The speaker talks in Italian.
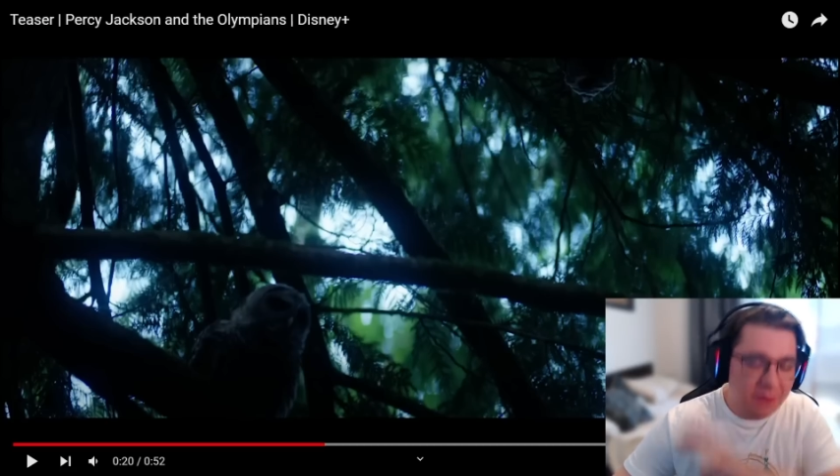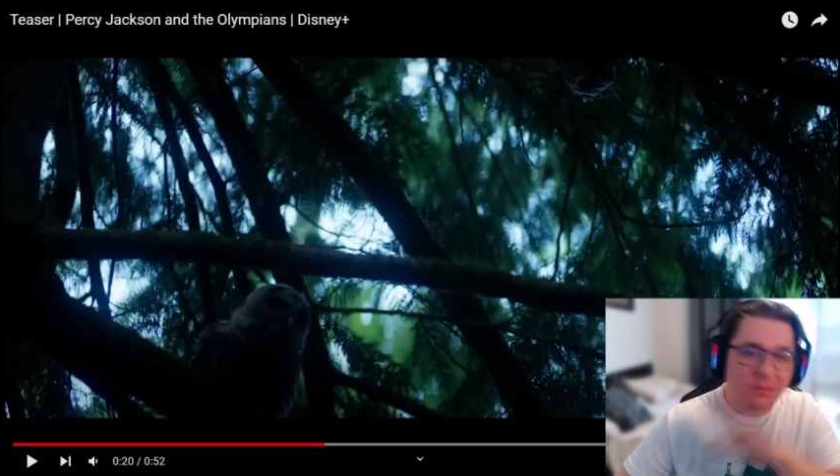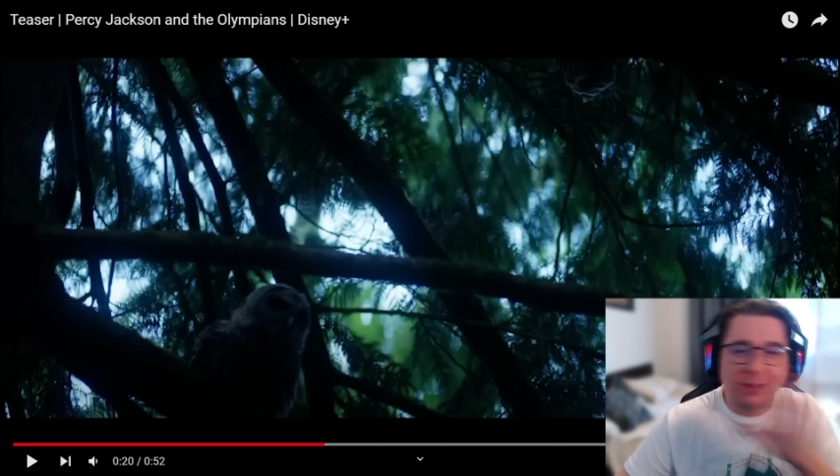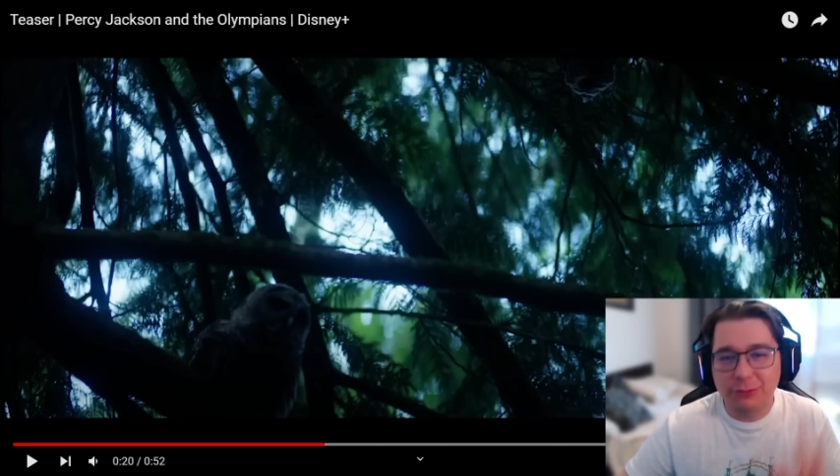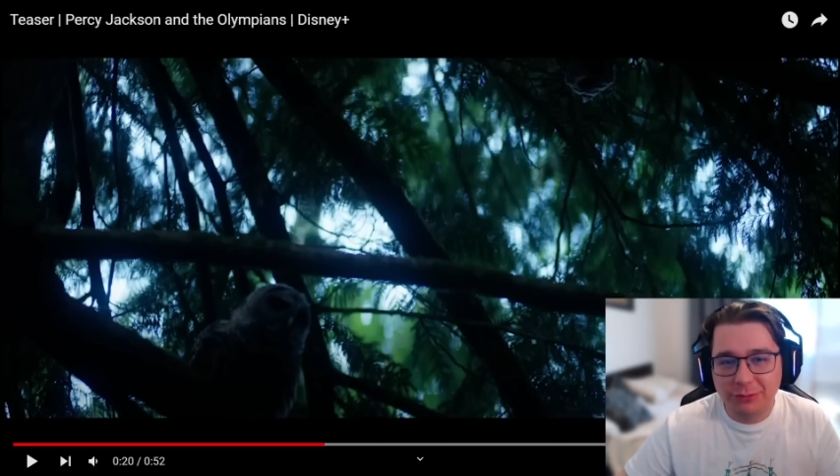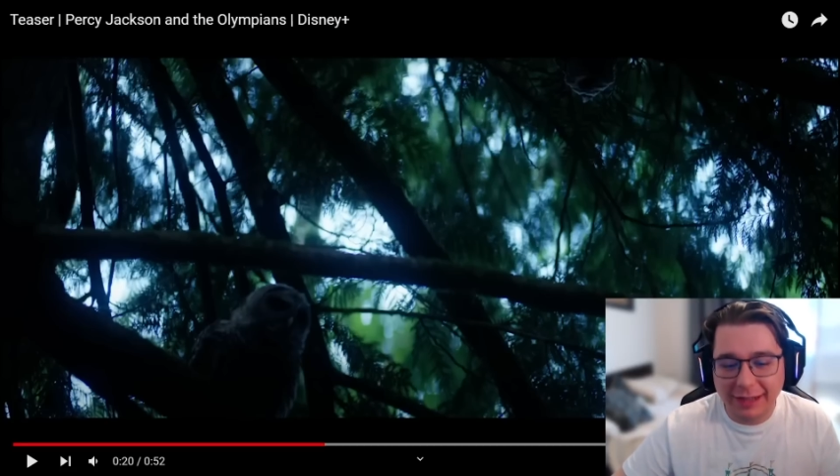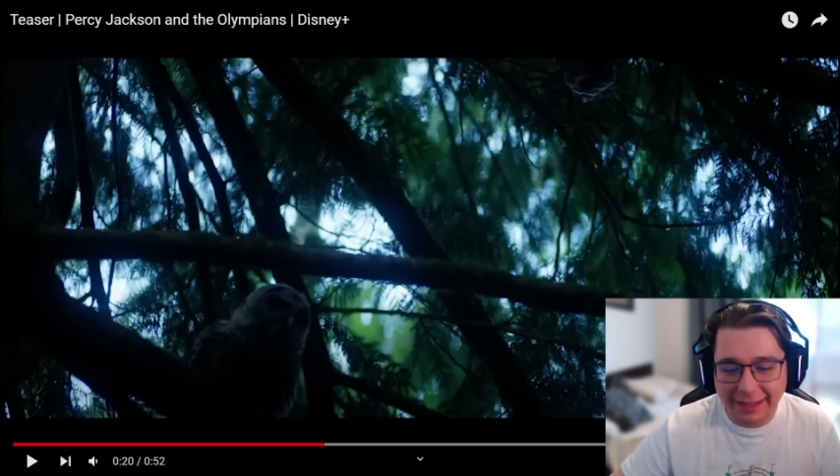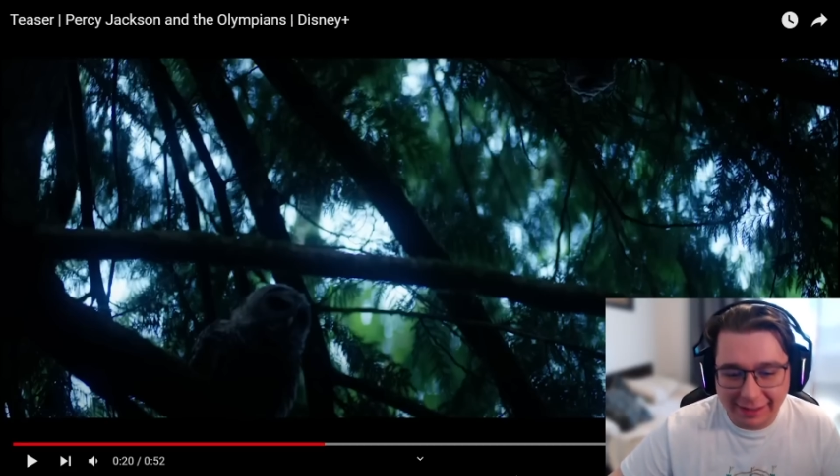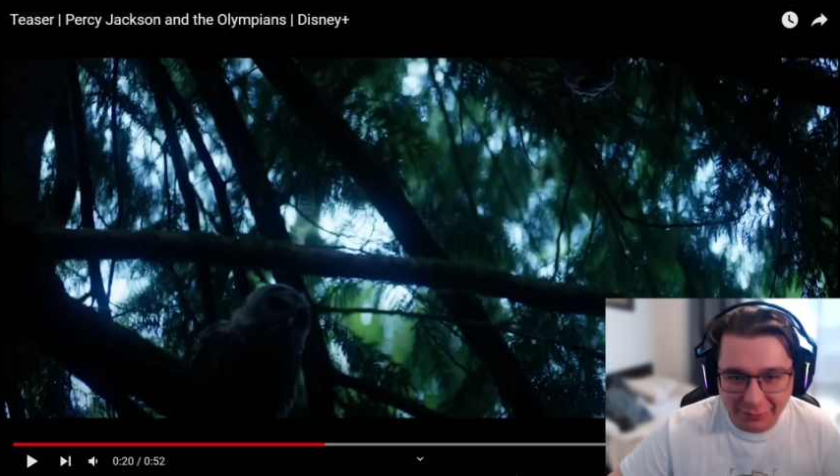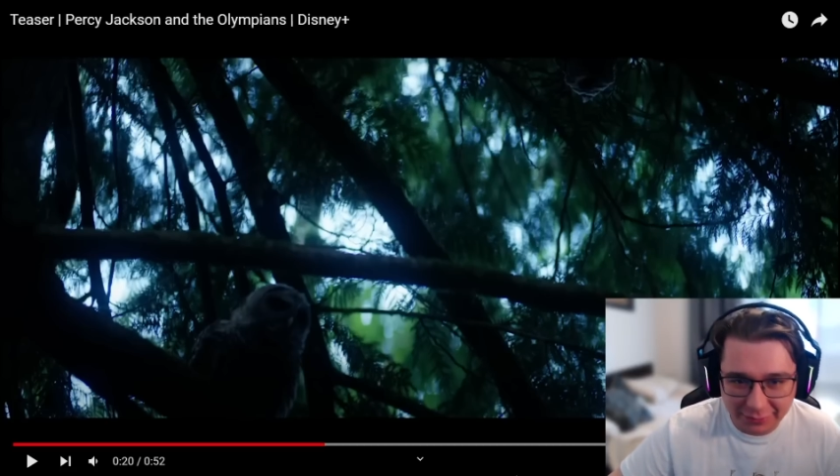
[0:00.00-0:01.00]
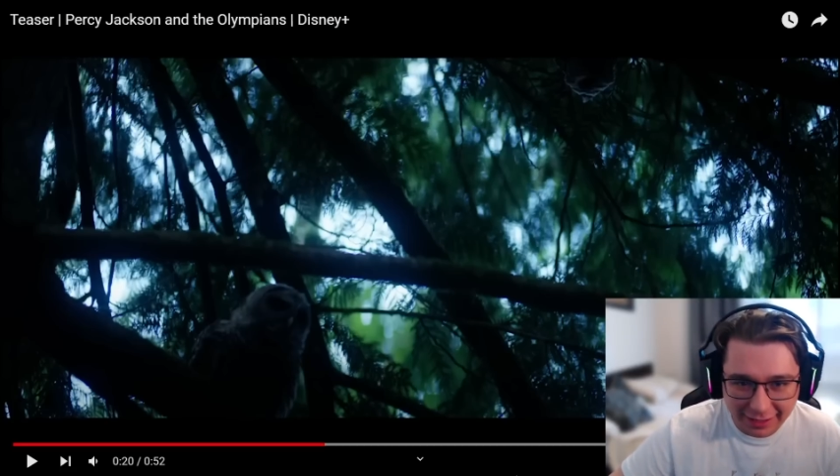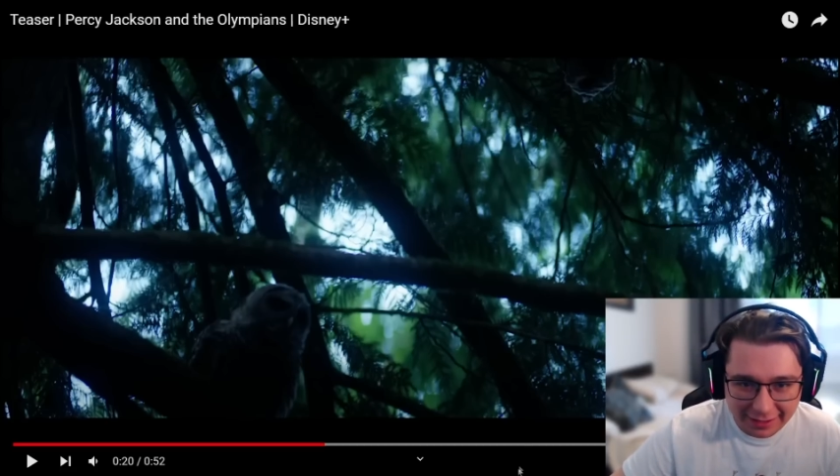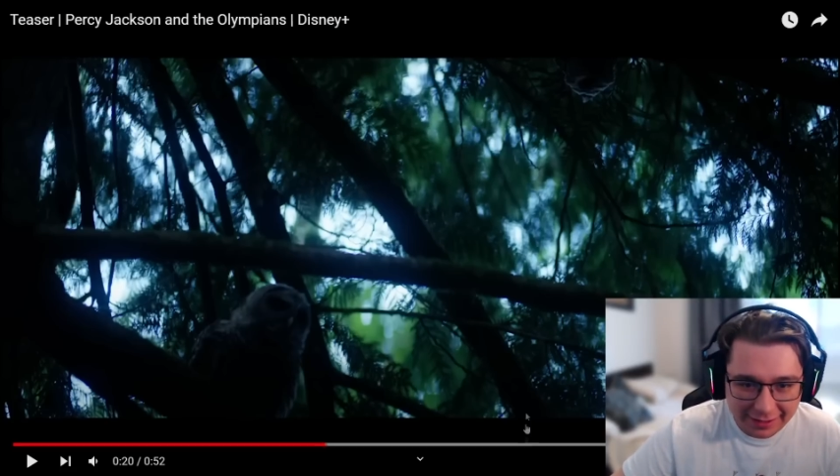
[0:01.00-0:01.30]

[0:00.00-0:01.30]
fra tutte le creature.